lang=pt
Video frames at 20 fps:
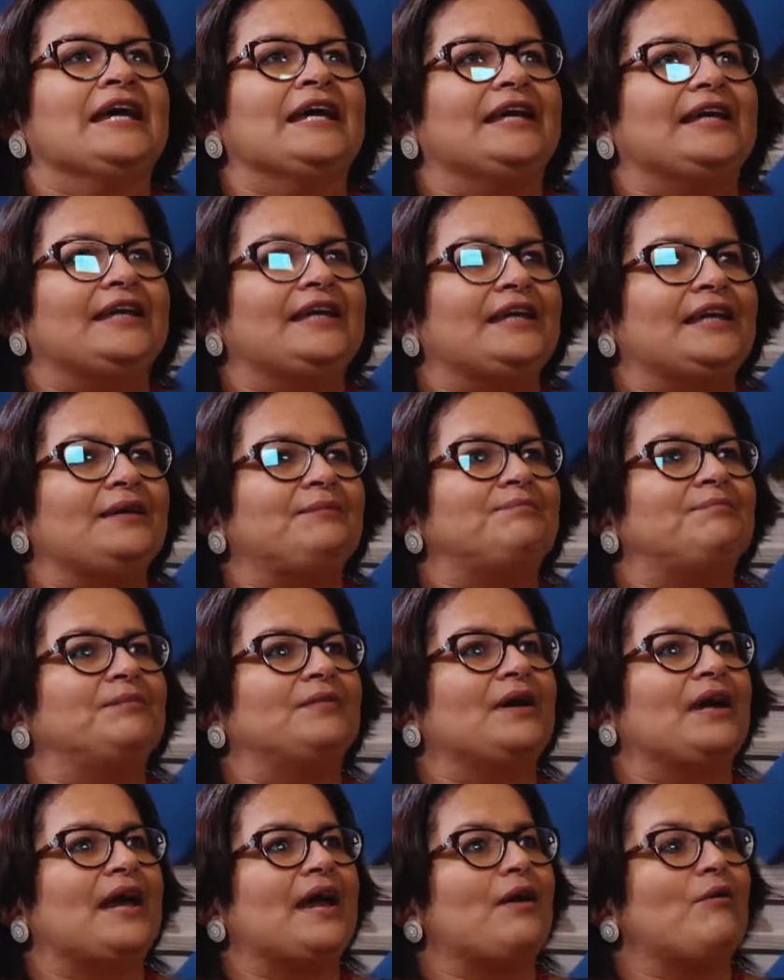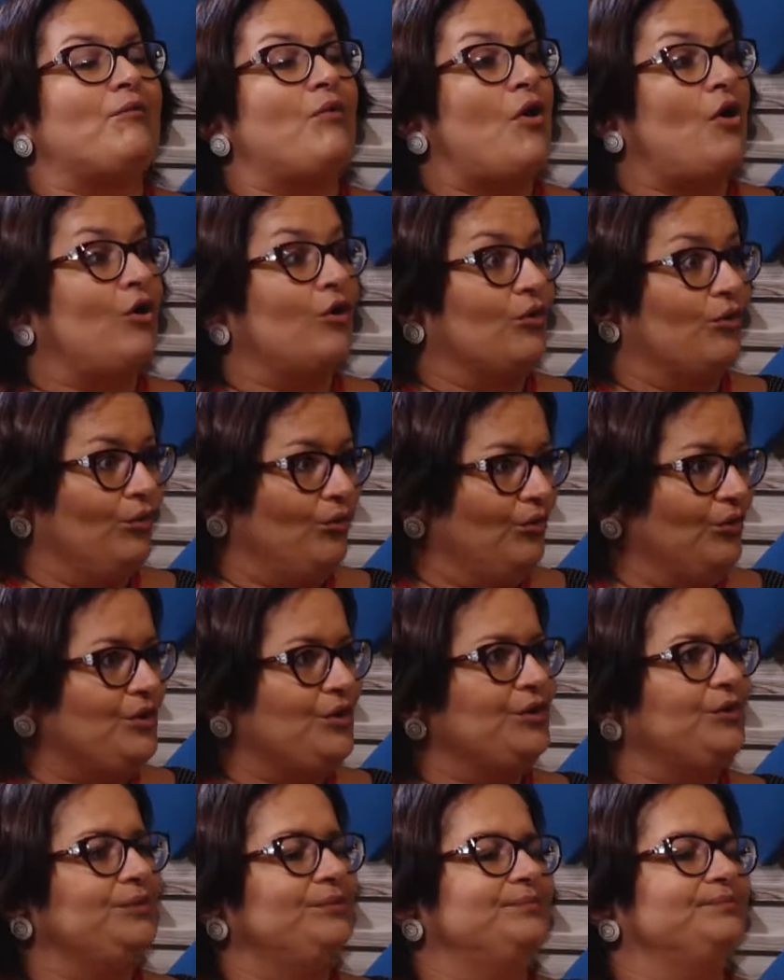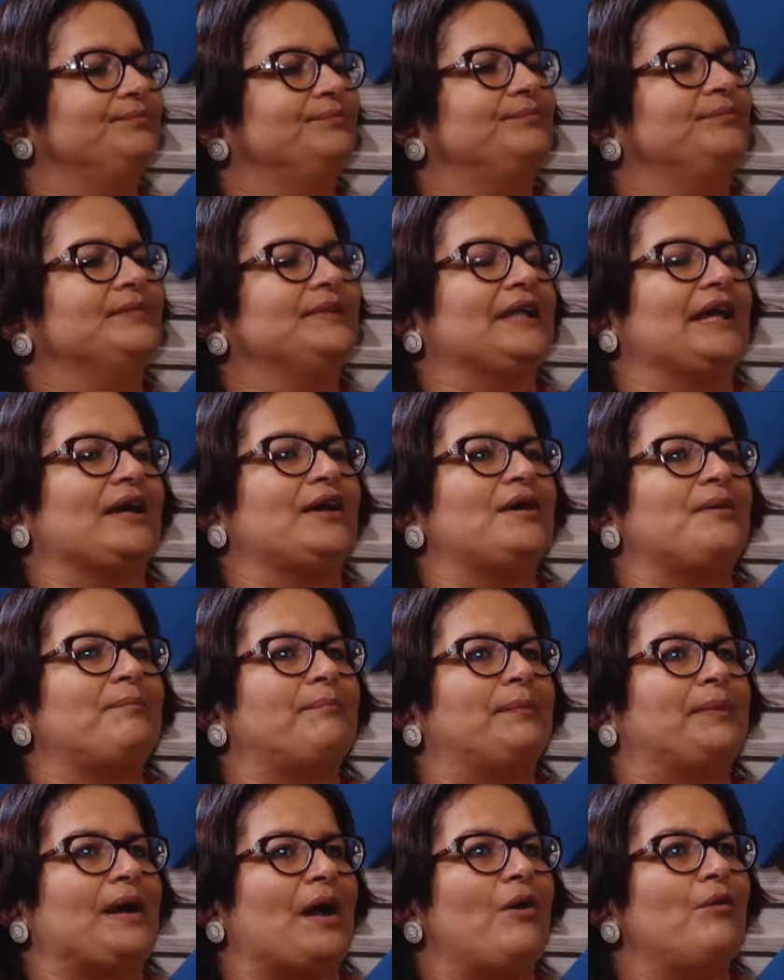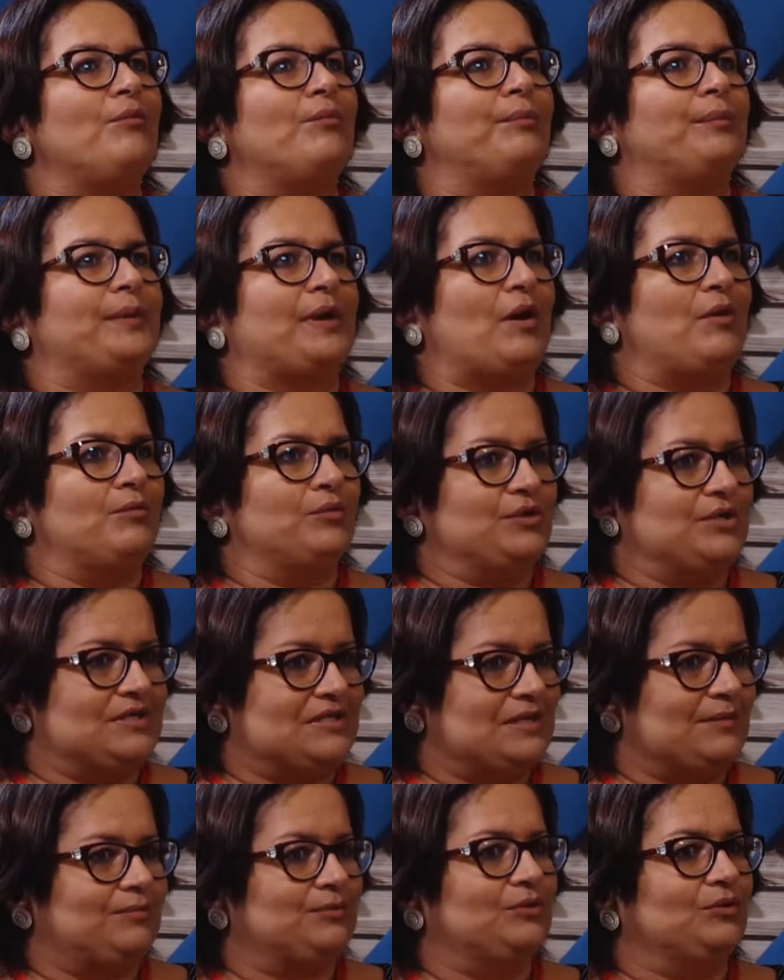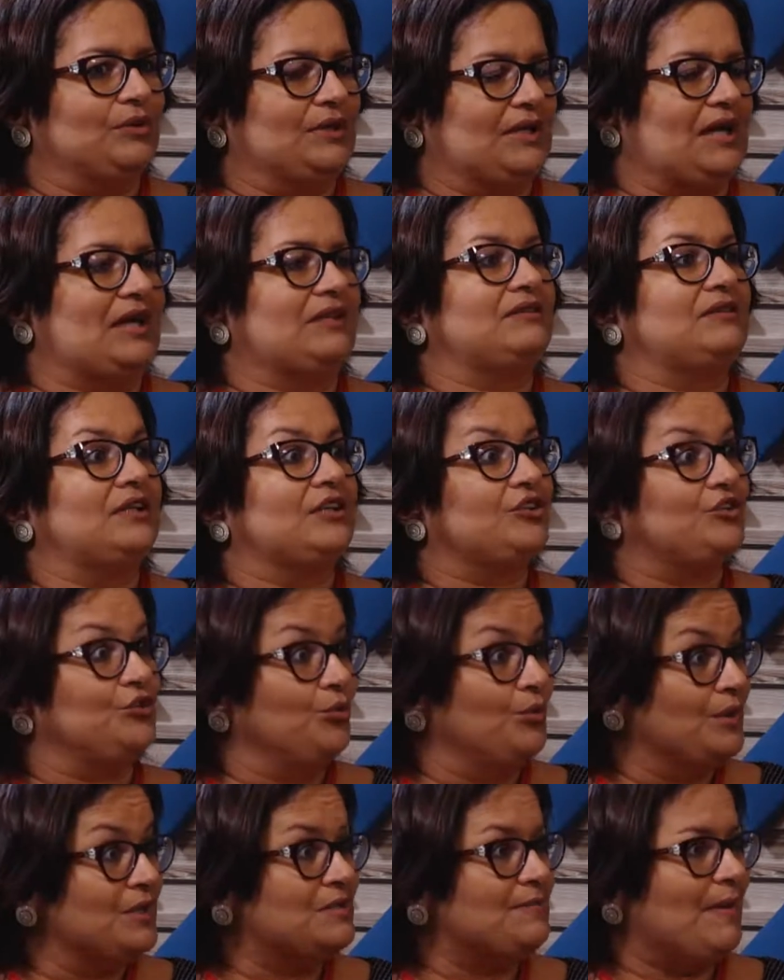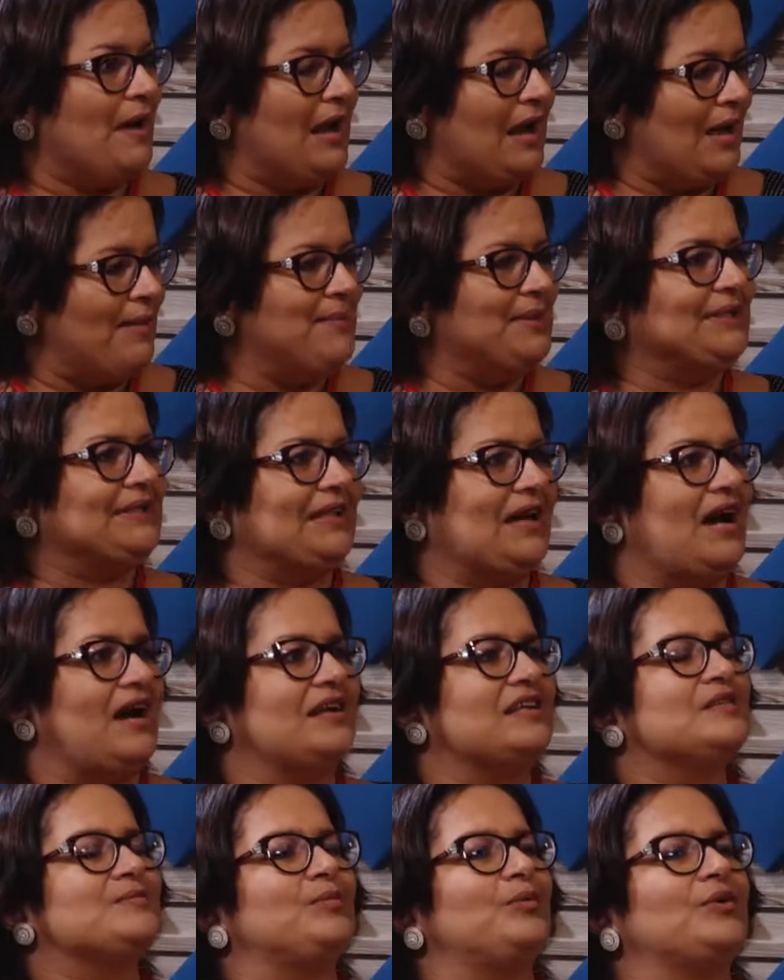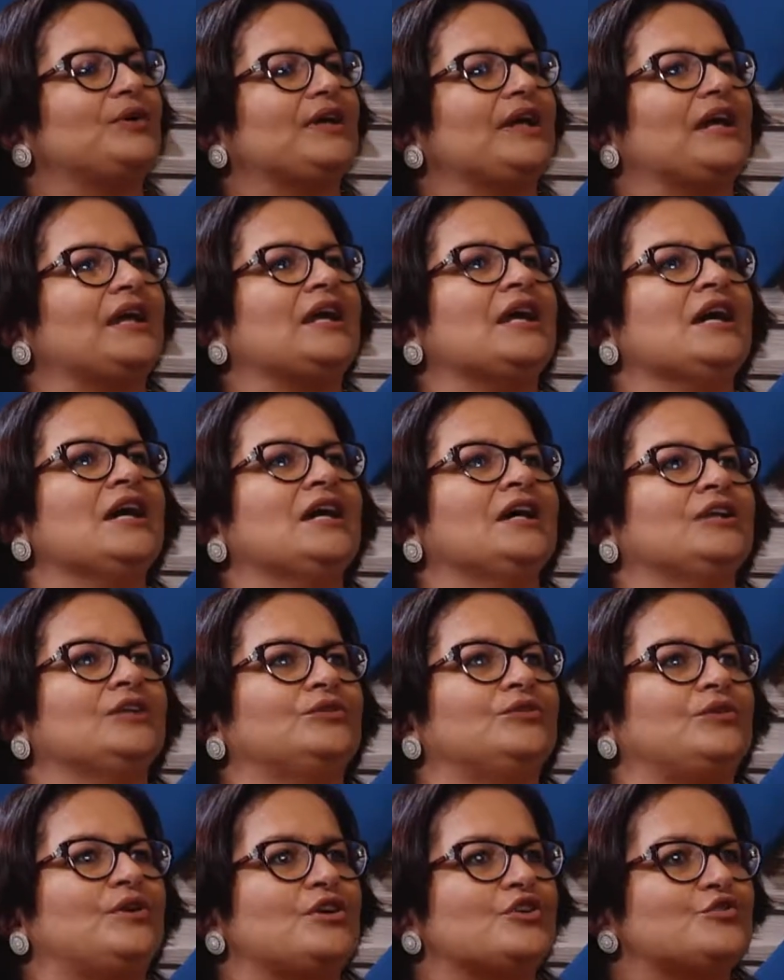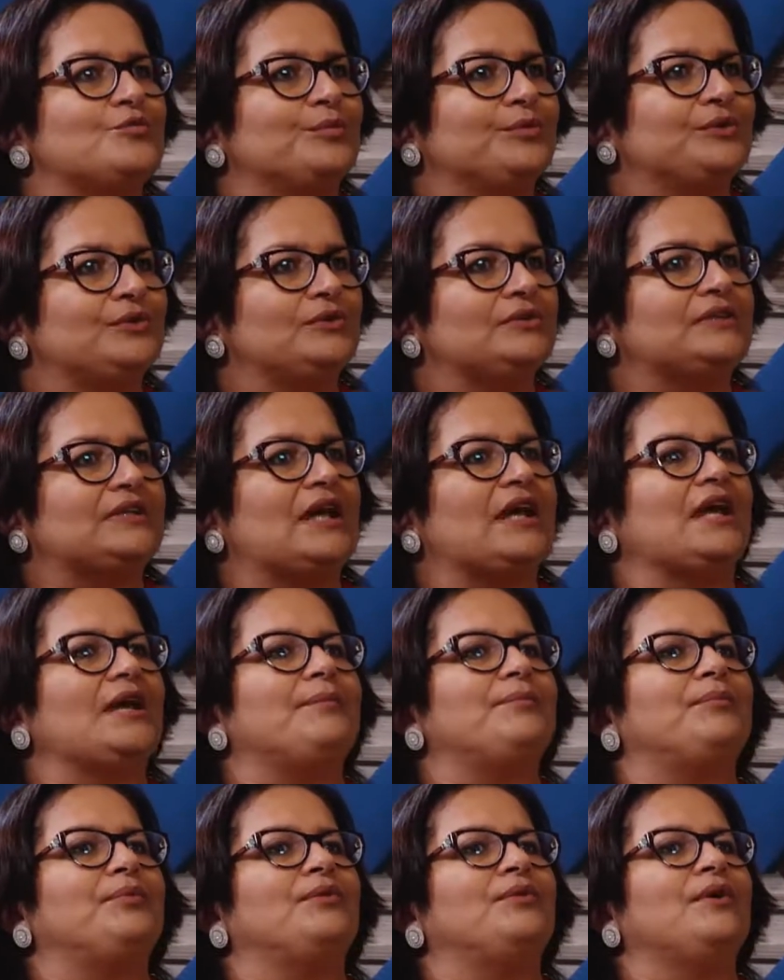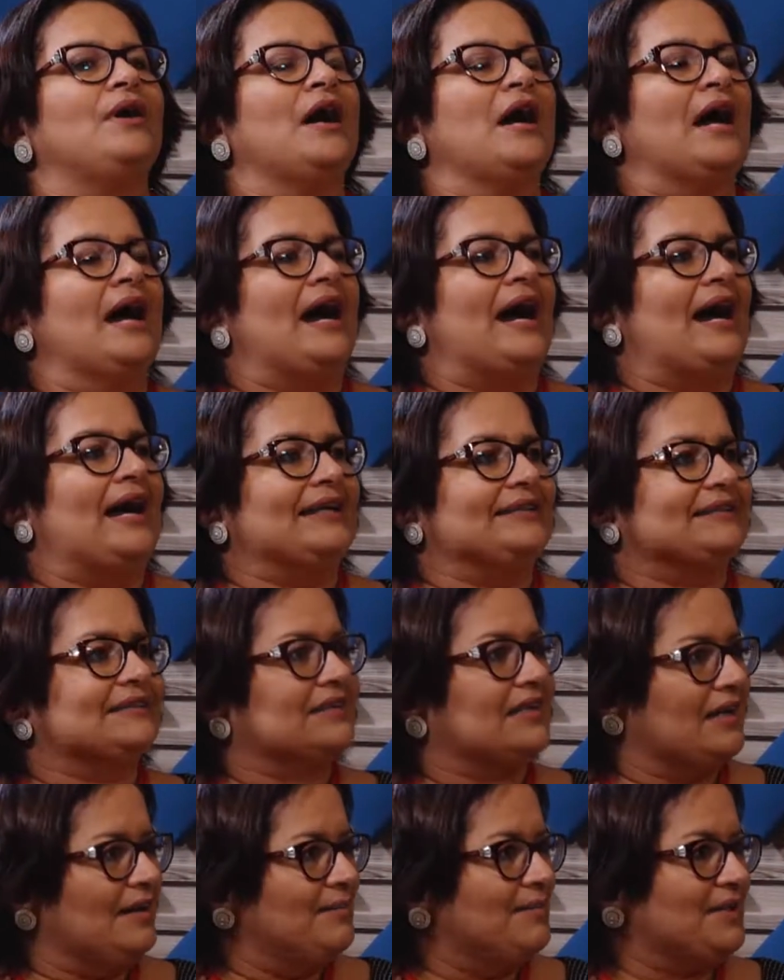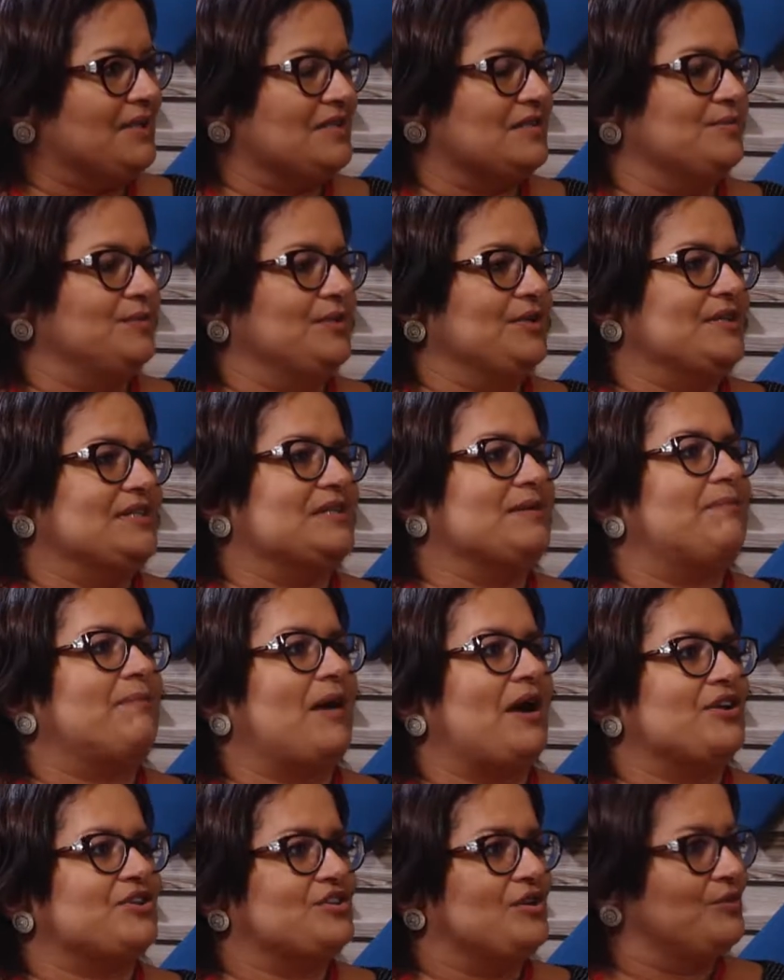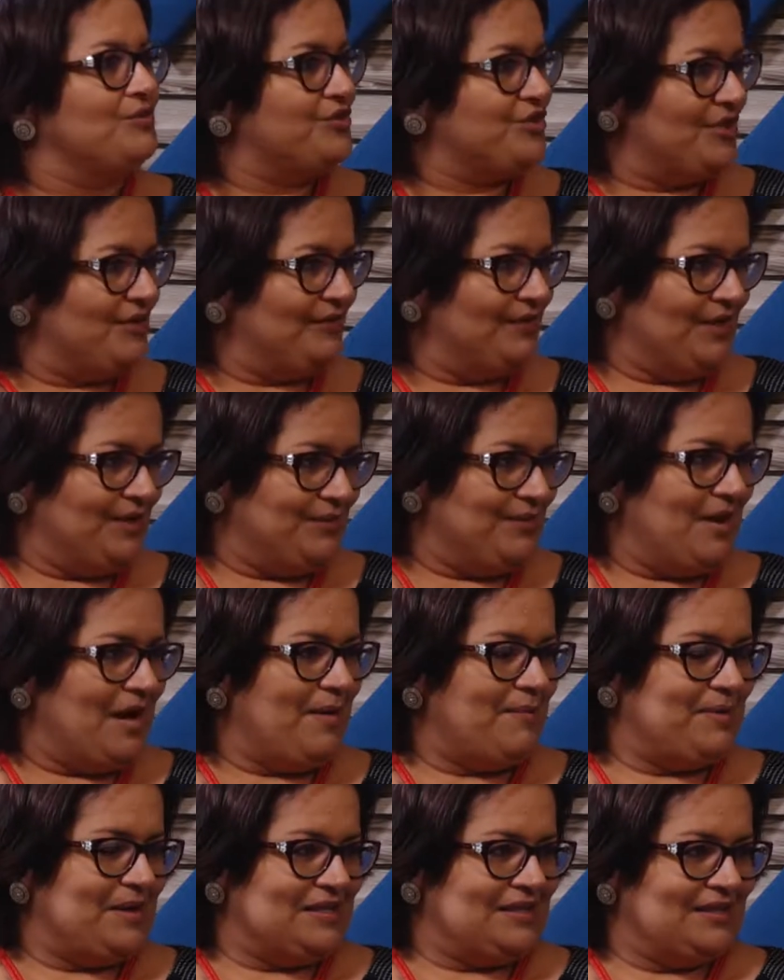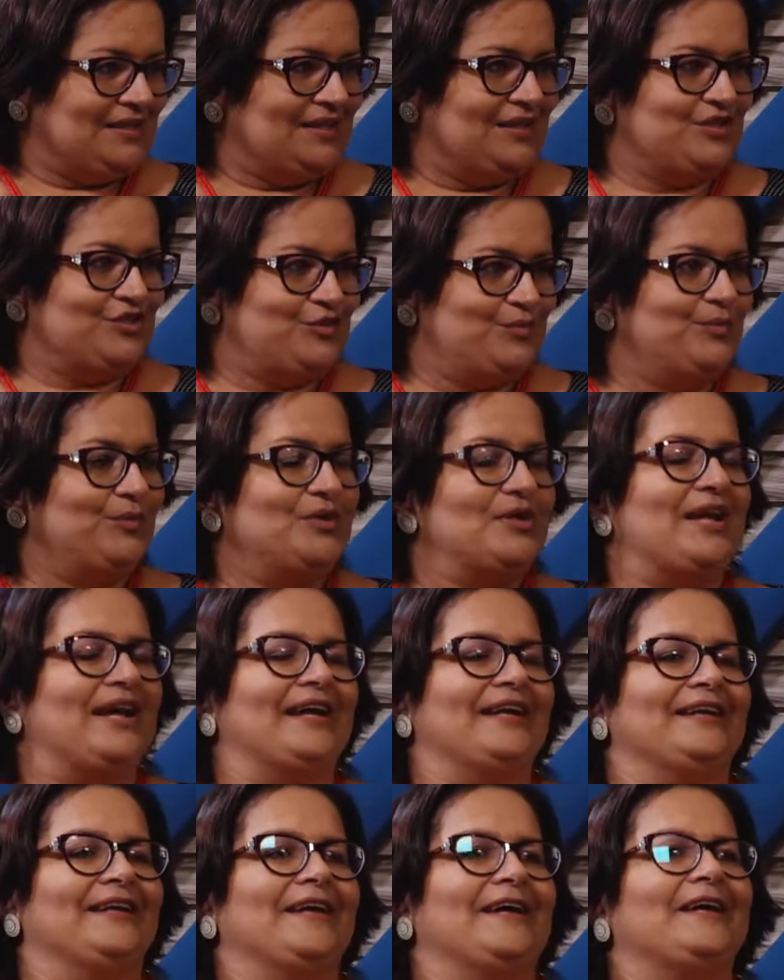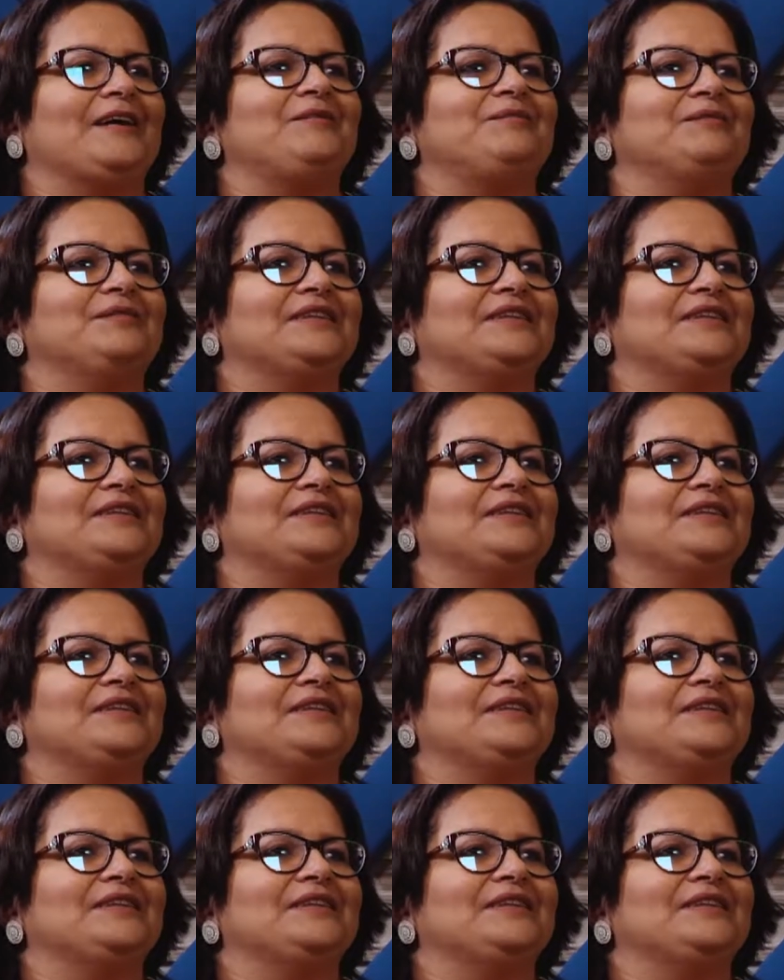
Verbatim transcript: e é um orgulho né, para o município do Crato ter duas parlamentares, porque durante muito tempo as câmaras municipais não tinham nenhuma representante mulher, né?